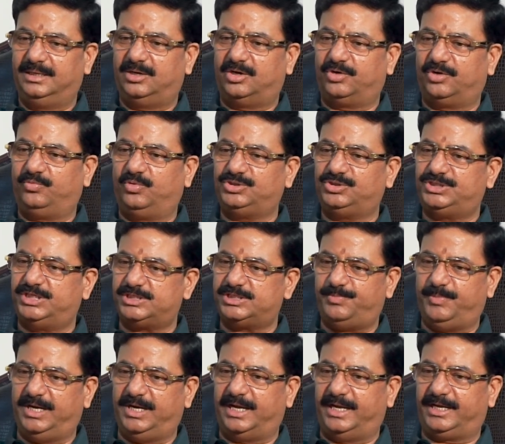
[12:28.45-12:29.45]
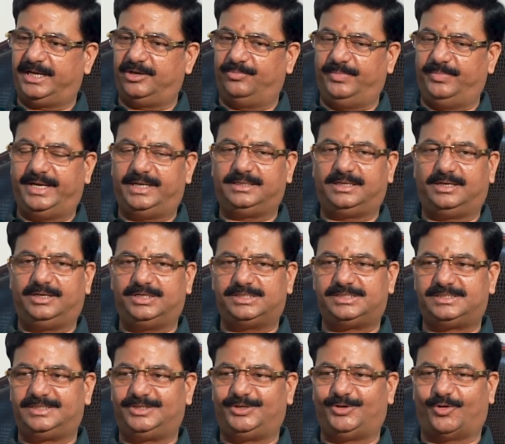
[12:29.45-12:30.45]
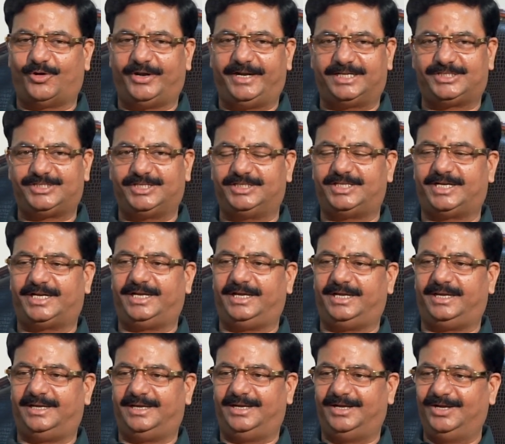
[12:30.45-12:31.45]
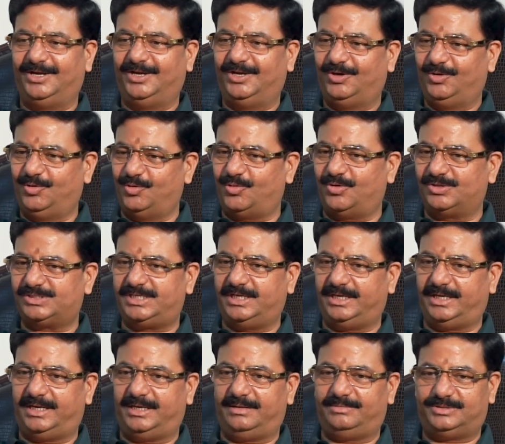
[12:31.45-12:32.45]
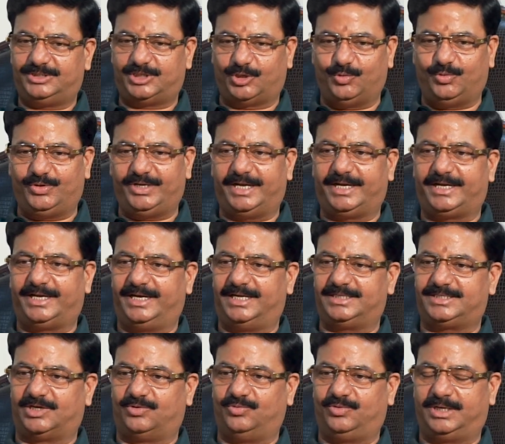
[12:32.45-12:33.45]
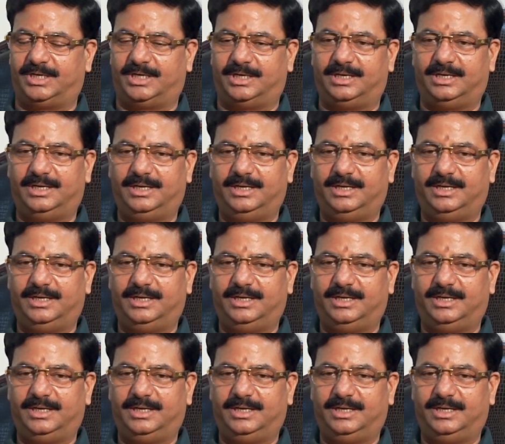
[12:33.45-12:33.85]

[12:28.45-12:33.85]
और वो जिस भी लायक है मैं इस नोएडा क्षेत्र के लोगों से ज़रूर यह कहना चाहूँगा